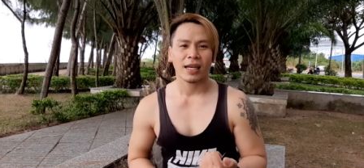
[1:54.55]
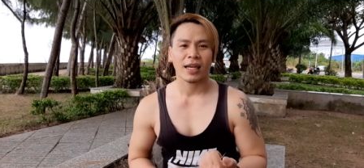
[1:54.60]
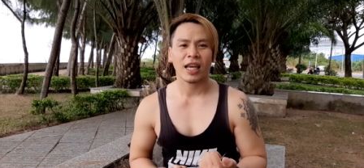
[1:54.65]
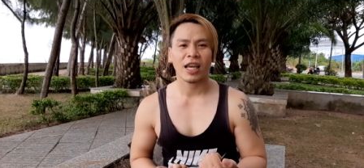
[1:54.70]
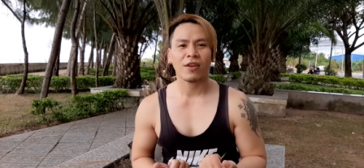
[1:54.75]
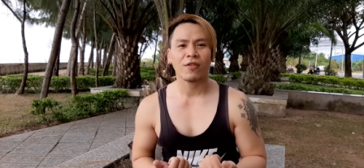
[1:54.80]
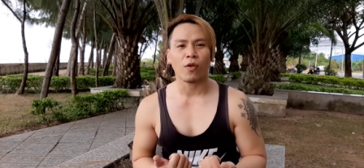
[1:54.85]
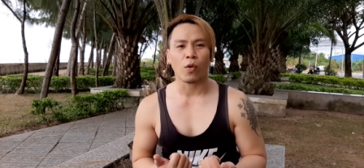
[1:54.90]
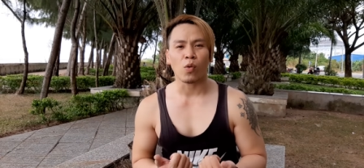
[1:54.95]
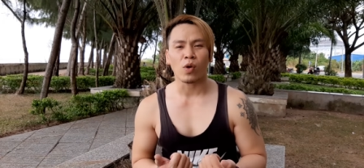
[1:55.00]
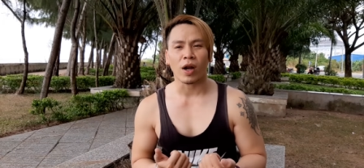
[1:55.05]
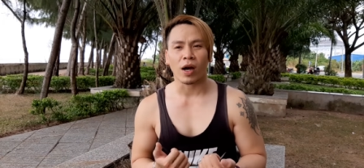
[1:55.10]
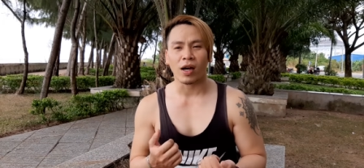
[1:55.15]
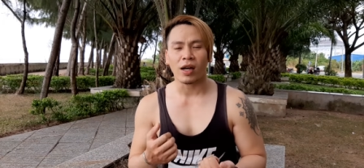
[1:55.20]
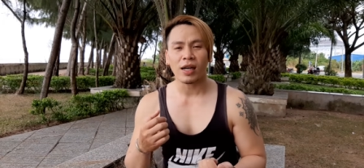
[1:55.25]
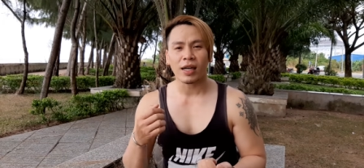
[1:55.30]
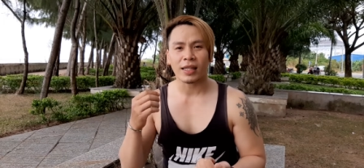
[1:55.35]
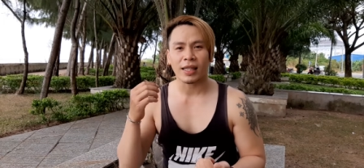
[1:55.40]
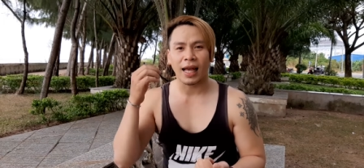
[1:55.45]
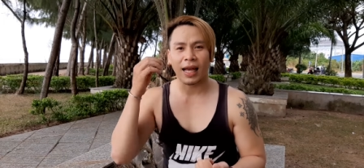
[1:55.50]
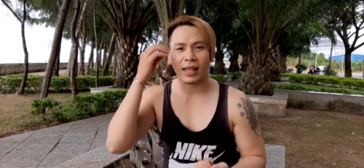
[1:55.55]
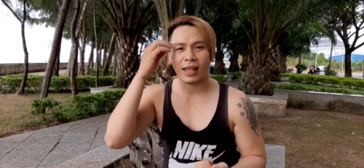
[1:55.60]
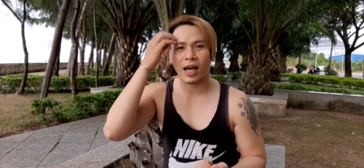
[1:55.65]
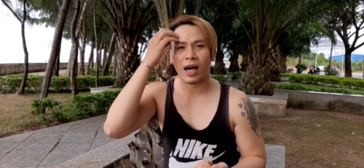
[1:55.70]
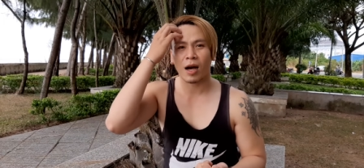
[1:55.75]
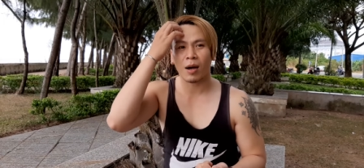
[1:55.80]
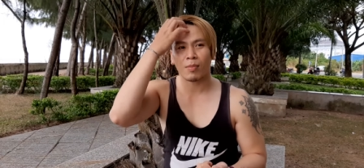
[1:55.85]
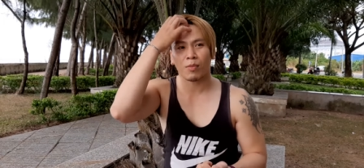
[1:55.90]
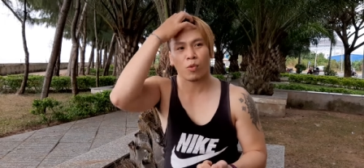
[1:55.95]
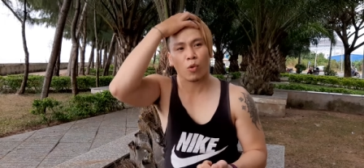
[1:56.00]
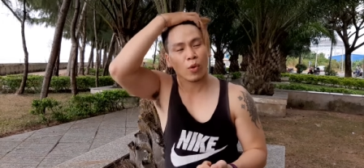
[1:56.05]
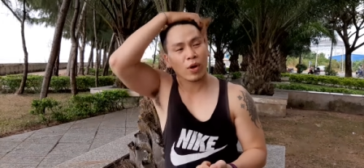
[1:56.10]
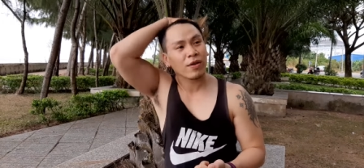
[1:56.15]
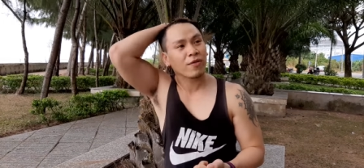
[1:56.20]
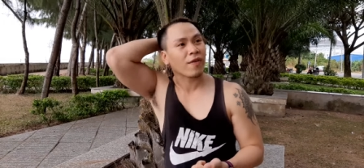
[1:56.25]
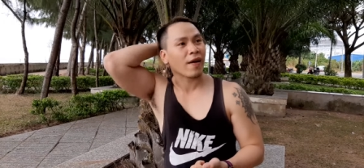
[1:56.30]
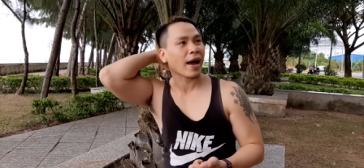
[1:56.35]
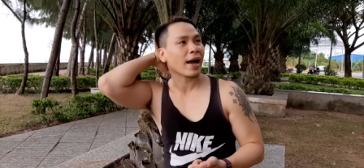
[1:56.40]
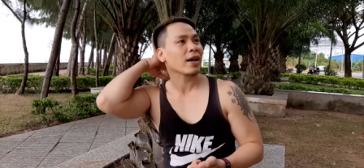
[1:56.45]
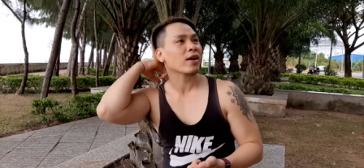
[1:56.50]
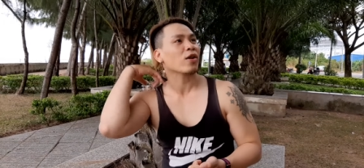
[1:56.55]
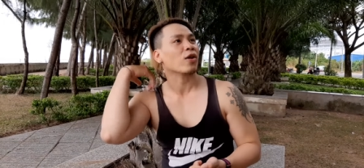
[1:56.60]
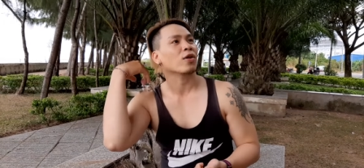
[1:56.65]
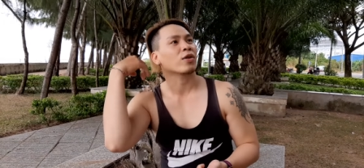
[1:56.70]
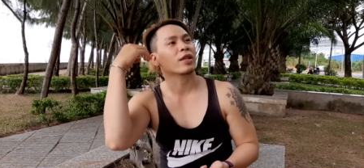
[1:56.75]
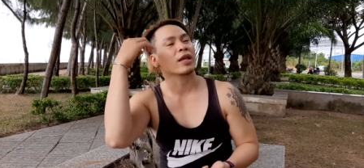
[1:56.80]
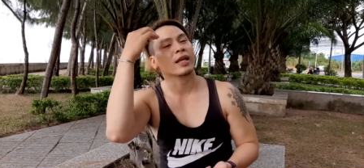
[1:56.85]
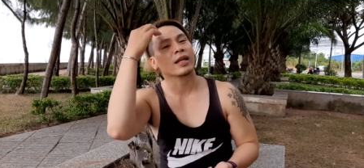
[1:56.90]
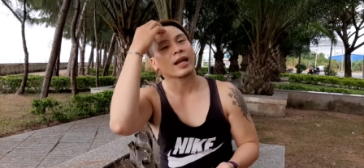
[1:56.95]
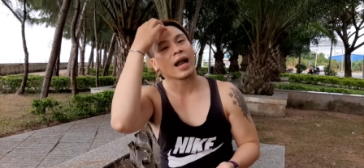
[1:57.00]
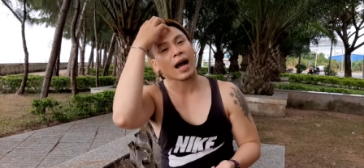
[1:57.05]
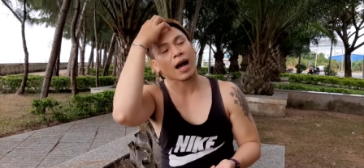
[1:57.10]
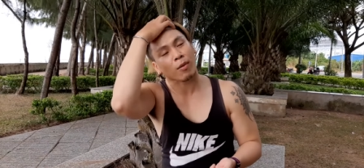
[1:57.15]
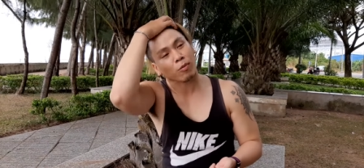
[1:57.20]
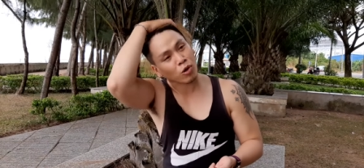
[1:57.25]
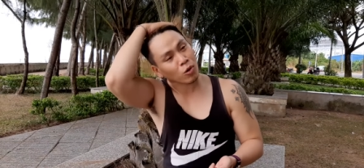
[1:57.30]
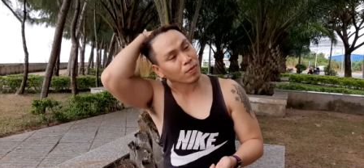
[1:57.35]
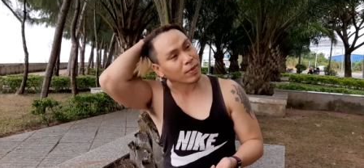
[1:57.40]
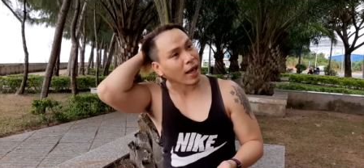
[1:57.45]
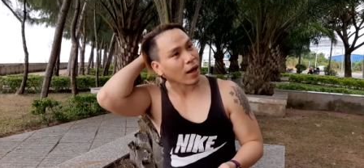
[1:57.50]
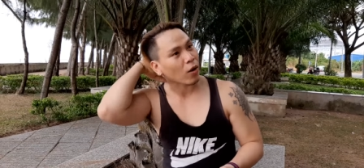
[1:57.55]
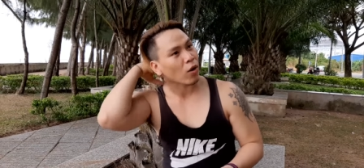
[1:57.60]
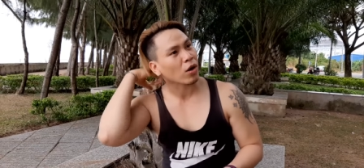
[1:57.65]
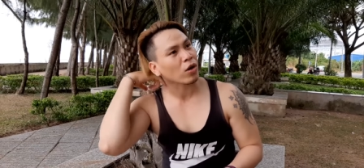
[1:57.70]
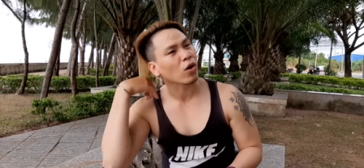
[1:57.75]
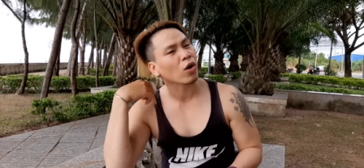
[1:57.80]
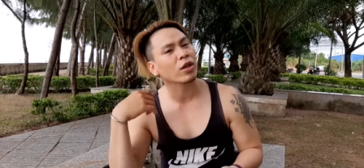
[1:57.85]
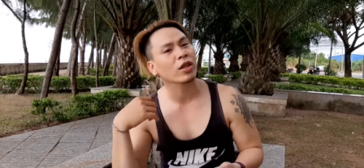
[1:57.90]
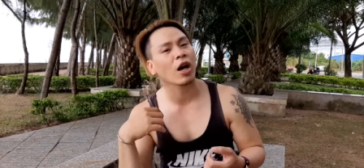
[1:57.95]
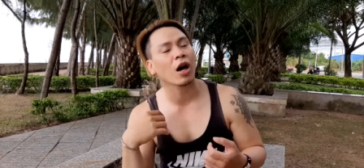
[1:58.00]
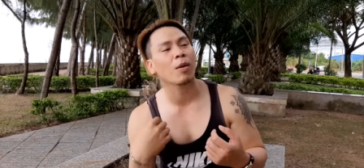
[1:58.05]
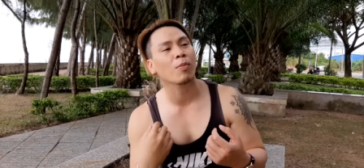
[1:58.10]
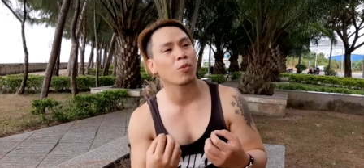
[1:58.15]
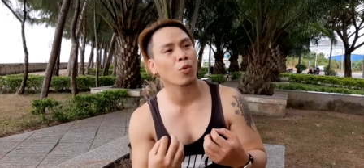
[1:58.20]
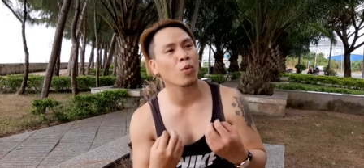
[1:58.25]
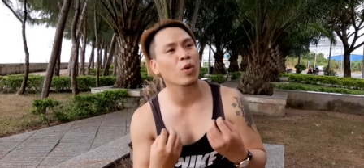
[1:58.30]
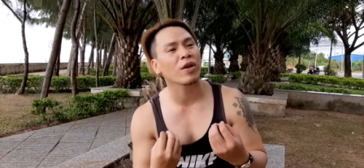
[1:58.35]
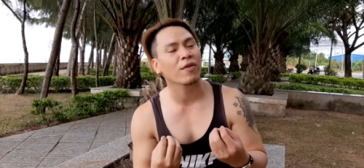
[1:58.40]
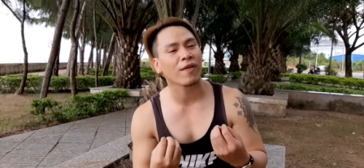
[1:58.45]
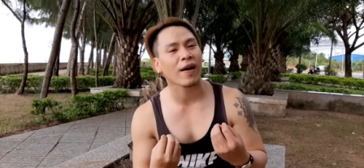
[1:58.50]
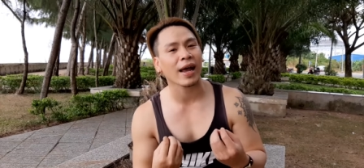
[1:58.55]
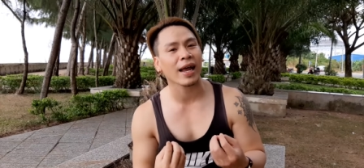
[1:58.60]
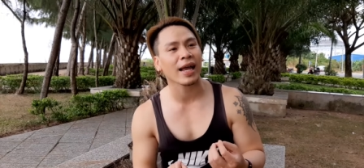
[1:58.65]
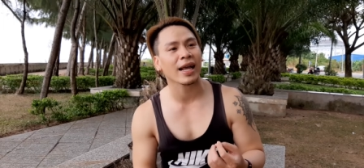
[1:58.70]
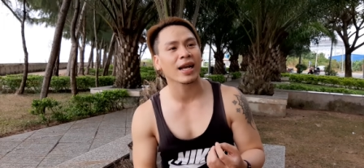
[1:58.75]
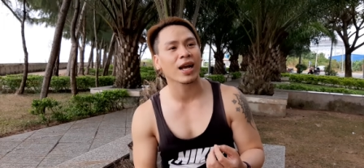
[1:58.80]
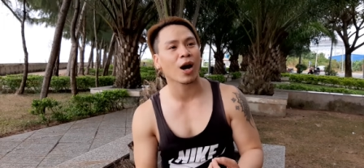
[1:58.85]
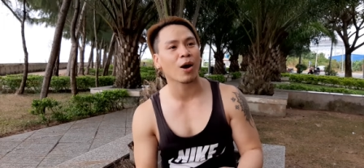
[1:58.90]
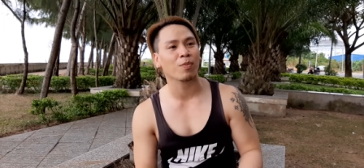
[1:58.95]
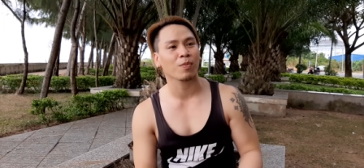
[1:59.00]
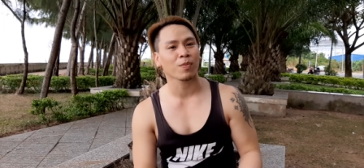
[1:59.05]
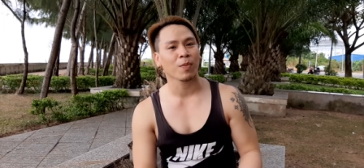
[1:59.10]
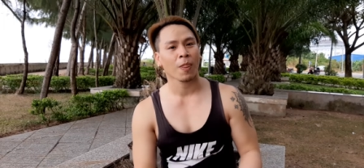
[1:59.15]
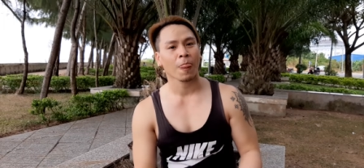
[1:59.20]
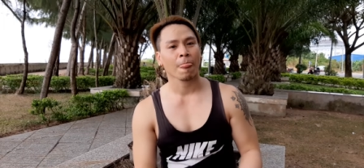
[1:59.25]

khi phụ nữ người ta thơm quý phái rồi thì đàn ông chúng ta có có thơm quý phái hay không